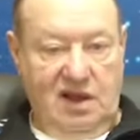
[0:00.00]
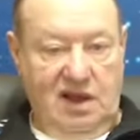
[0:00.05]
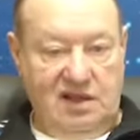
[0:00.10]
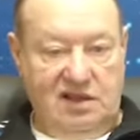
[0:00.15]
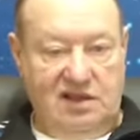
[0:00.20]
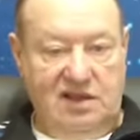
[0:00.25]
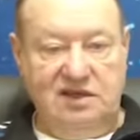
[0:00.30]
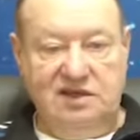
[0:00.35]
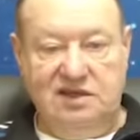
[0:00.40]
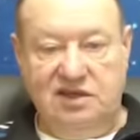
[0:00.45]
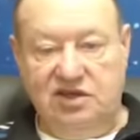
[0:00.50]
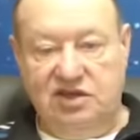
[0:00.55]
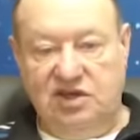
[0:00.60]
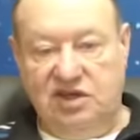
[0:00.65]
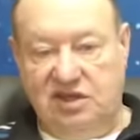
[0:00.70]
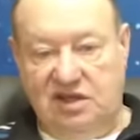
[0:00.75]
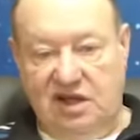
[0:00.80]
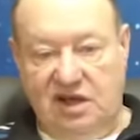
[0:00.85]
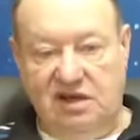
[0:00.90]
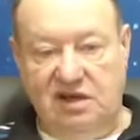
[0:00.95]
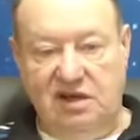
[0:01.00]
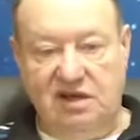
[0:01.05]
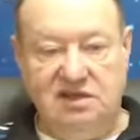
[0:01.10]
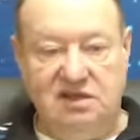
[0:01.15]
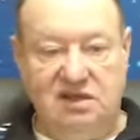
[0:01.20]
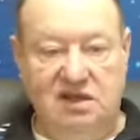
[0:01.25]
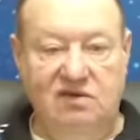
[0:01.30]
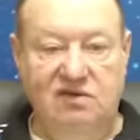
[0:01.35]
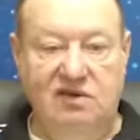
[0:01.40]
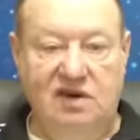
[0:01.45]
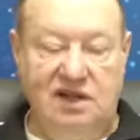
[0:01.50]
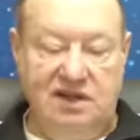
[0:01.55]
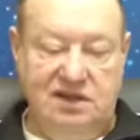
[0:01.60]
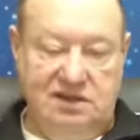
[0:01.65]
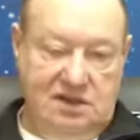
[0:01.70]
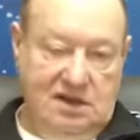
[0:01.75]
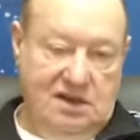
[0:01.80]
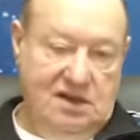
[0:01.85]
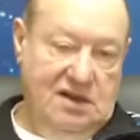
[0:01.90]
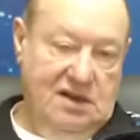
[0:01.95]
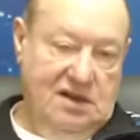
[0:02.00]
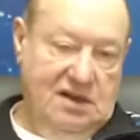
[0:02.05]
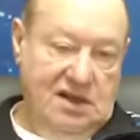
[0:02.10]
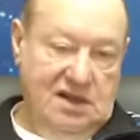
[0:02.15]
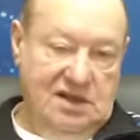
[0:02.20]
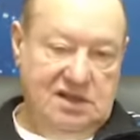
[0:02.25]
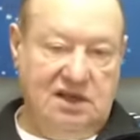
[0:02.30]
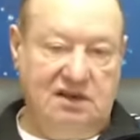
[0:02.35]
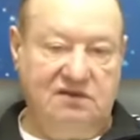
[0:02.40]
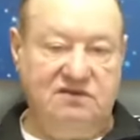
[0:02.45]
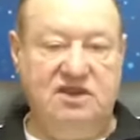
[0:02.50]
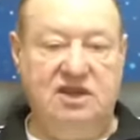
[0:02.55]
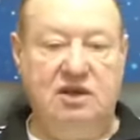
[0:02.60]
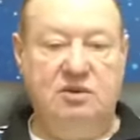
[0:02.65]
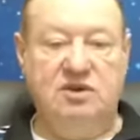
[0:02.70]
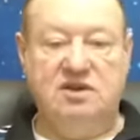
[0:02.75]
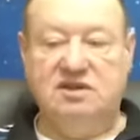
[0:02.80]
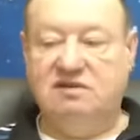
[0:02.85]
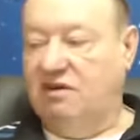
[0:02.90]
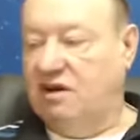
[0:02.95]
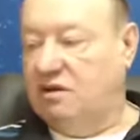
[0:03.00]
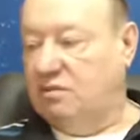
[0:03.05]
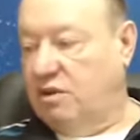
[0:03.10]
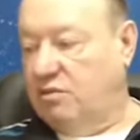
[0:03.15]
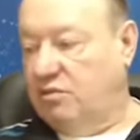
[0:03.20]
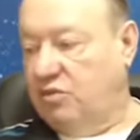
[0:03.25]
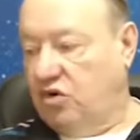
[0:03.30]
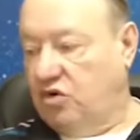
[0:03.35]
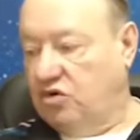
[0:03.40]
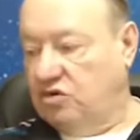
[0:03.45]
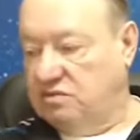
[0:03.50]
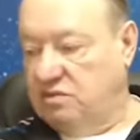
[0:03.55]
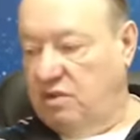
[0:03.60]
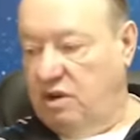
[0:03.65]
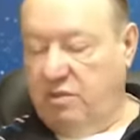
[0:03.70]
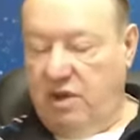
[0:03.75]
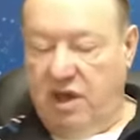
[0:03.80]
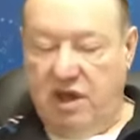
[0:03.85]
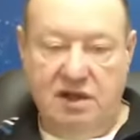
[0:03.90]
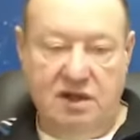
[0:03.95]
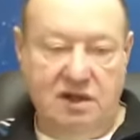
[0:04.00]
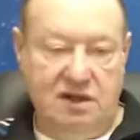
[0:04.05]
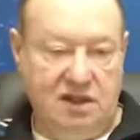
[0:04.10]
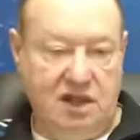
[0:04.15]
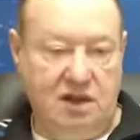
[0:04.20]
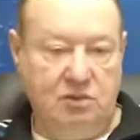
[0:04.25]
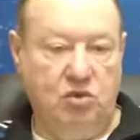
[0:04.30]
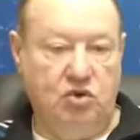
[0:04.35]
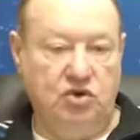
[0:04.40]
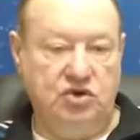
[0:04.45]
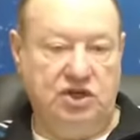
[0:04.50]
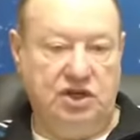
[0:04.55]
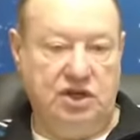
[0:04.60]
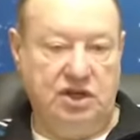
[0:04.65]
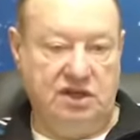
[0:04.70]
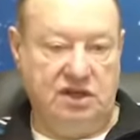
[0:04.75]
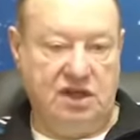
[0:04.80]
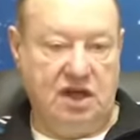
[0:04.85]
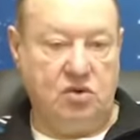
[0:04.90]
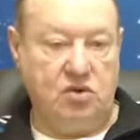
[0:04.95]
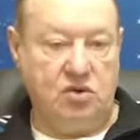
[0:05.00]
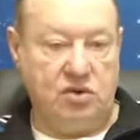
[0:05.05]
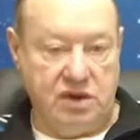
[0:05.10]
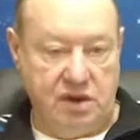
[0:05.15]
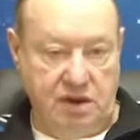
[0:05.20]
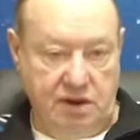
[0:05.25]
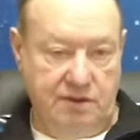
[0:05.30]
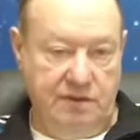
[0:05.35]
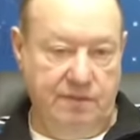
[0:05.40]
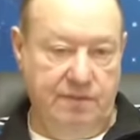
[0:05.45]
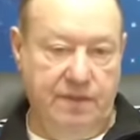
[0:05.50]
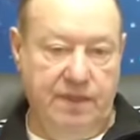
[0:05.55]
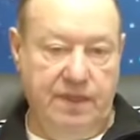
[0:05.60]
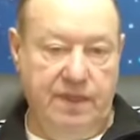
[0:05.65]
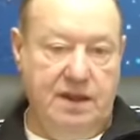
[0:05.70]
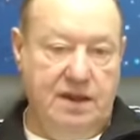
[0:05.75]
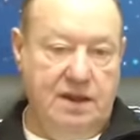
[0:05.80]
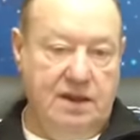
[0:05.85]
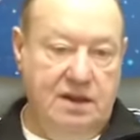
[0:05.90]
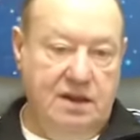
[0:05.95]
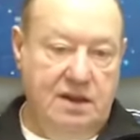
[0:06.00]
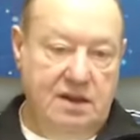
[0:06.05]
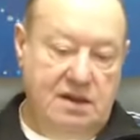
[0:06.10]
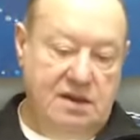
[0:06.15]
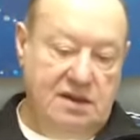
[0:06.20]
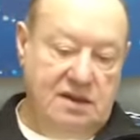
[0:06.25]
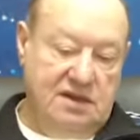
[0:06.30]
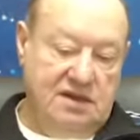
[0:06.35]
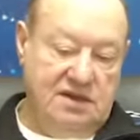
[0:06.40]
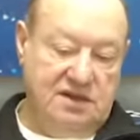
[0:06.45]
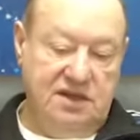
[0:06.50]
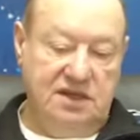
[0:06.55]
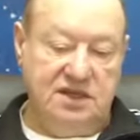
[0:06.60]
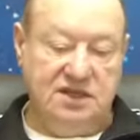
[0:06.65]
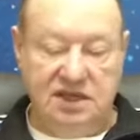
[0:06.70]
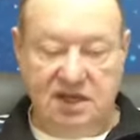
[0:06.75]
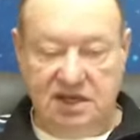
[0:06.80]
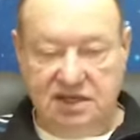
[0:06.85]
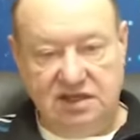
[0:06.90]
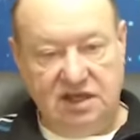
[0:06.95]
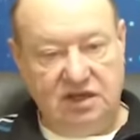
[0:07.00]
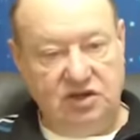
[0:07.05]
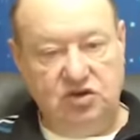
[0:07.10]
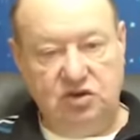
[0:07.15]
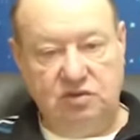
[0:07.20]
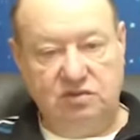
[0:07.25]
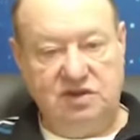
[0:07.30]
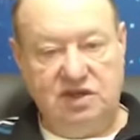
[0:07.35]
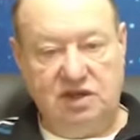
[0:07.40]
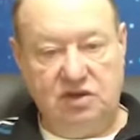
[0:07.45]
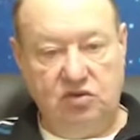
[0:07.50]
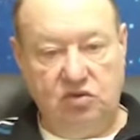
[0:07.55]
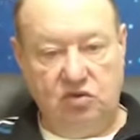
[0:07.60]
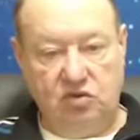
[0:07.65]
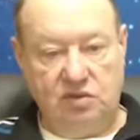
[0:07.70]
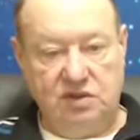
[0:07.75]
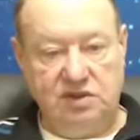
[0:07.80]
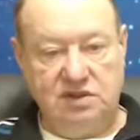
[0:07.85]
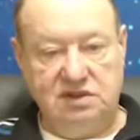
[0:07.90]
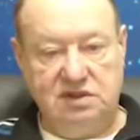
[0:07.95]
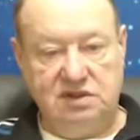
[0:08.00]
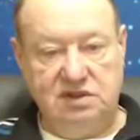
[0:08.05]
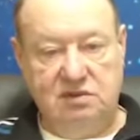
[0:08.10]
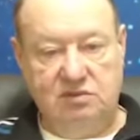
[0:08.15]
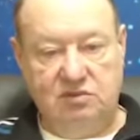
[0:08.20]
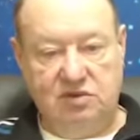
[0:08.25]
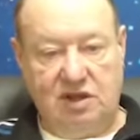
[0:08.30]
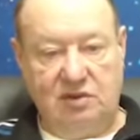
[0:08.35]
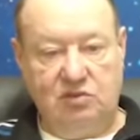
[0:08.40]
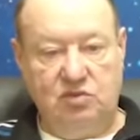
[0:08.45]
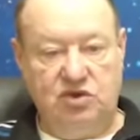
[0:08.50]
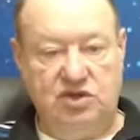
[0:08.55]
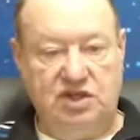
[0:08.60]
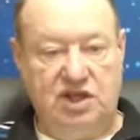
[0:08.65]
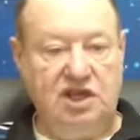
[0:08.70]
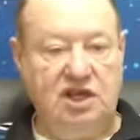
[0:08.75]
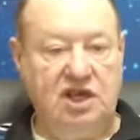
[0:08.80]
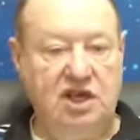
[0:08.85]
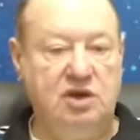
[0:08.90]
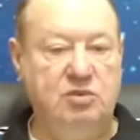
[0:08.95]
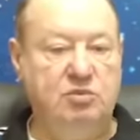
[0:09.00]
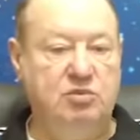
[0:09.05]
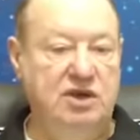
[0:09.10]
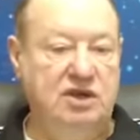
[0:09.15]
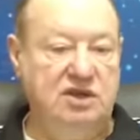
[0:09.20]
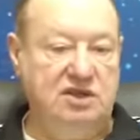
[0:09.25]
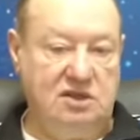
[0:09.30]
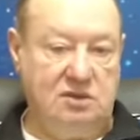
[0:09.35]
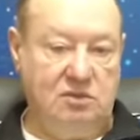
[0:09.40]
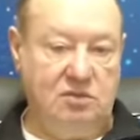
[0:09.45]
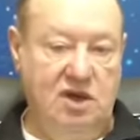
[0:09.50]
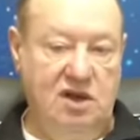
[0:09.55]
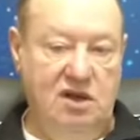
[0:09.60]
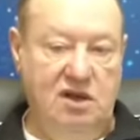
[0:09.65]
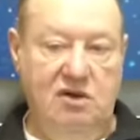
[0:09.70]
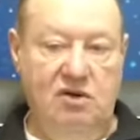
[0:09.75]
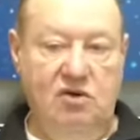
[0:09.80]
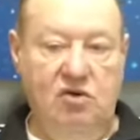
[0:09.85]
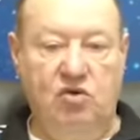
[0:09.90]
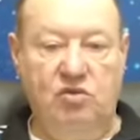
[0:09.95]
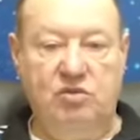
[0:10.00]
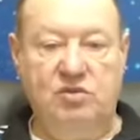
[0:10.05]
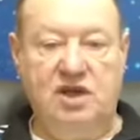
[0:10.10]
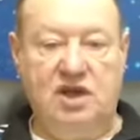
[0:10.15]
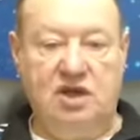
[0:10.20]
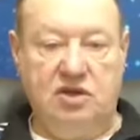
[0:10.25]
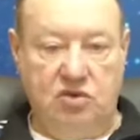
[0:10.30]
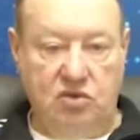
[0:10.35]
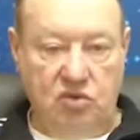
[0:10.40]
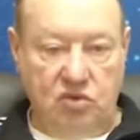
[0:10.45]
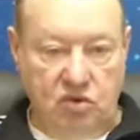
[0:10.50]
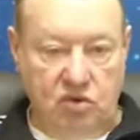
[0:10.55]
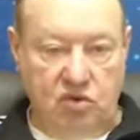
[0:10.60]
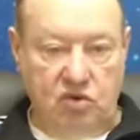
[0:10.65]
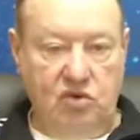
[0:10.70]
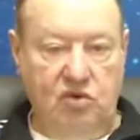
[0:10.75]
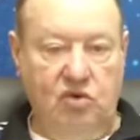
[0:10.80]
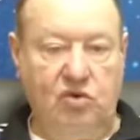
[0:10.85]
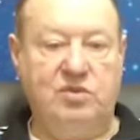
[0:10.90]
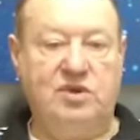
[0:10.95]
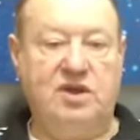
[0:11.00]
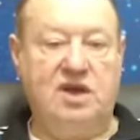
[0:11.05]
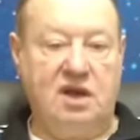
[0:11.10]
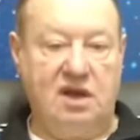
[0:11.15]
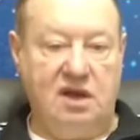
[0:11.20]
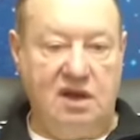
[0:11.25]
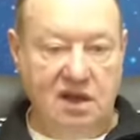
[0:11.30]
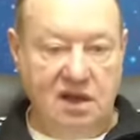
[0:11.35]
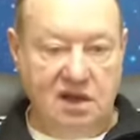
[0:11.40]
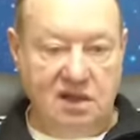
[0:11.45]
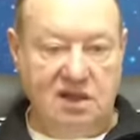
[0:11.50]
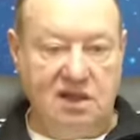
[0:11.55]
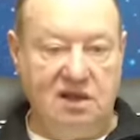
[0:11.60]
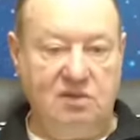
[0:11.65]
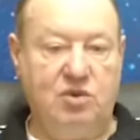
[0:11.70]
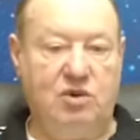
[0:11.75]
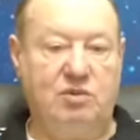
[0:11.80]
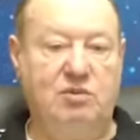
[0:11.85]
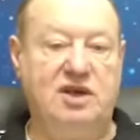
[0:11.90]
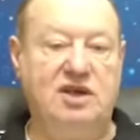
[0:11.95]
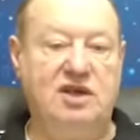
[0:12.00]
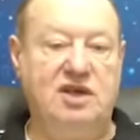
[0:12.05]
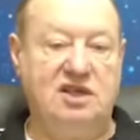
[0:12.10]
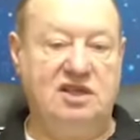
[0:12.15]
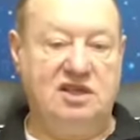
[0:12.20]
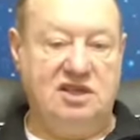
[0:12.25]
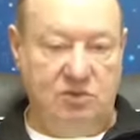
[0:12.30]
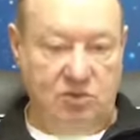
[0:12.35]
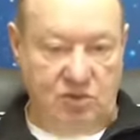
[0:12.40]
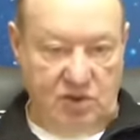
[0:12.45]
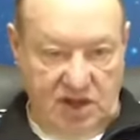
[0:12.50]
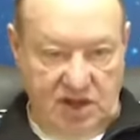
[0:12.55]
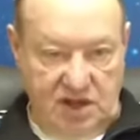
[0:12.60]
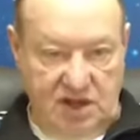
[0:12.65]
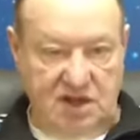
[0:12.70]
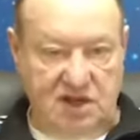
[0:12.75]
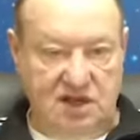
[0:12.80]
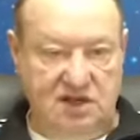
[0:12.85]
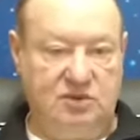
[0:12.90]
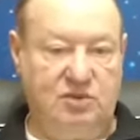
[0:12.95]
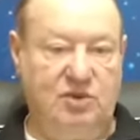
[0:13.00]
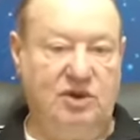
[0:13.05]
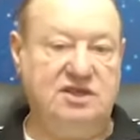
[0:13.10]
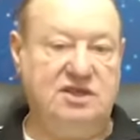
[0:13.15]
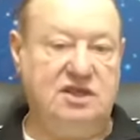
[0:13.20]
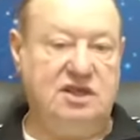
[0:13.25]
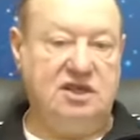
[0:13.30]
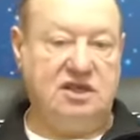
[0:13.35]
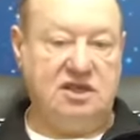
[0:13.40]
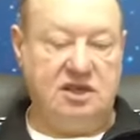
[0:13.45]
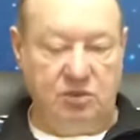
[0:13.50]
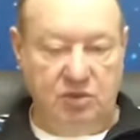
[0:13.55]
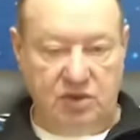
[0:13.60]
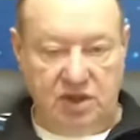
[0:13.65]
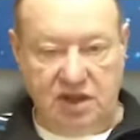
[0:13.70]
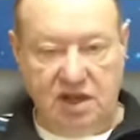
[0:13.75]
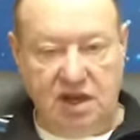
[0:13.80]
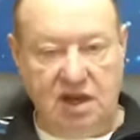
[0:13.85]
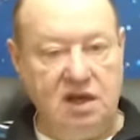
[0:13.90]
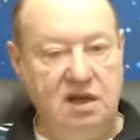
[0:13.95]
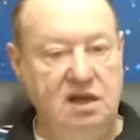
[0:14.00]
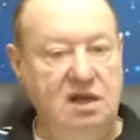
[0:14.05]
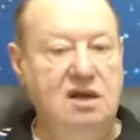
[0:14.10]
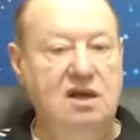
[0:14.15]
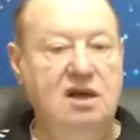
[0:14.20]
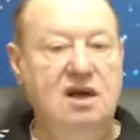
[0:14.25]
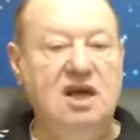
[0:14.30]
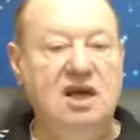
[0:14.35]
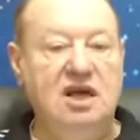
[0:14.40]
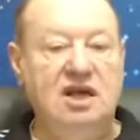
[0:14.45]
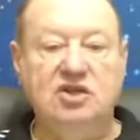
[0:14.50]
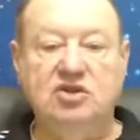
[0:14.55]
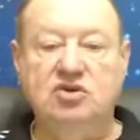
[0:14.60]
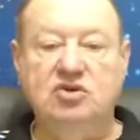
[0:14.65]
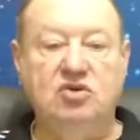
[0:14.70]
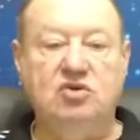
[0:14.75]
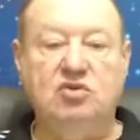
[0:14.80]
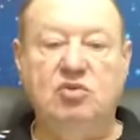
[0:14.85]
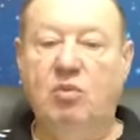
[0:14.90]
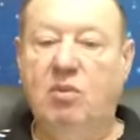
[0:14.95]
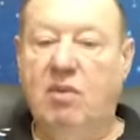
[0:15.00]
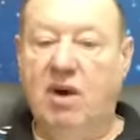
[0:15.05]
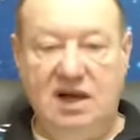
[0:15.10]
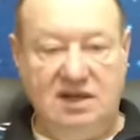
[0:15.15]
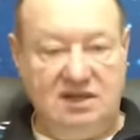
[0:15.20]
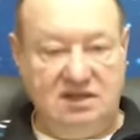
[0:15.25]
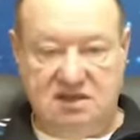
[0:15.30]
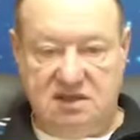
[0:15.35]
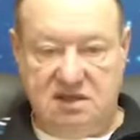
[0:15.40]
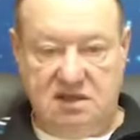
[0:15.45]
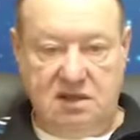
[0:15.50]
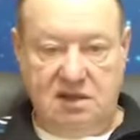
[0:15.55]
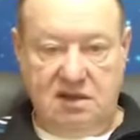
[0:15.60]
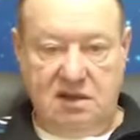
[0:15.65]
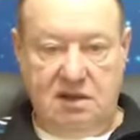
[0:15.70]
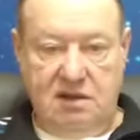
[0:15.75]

а тысячи так и оставались со всеми своими просьбами на обочине дороги. Здесь есть о чем задуматься, потому что таких писем «У меня то, у меня это, помогите мне, спасите меня» идет масса.